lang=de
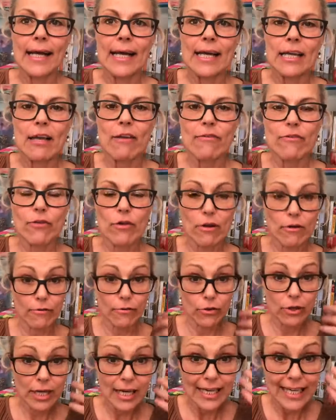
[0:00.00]
Gefühl
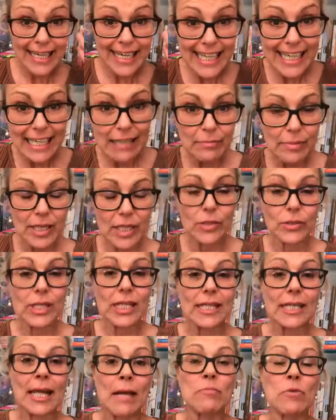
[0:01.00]
für Liebe und
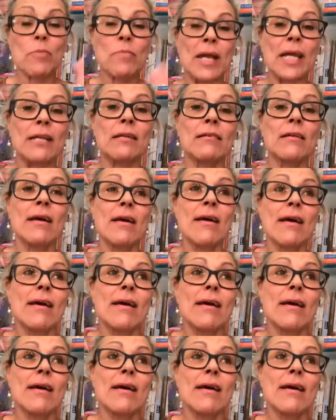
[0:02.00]
in dem Moment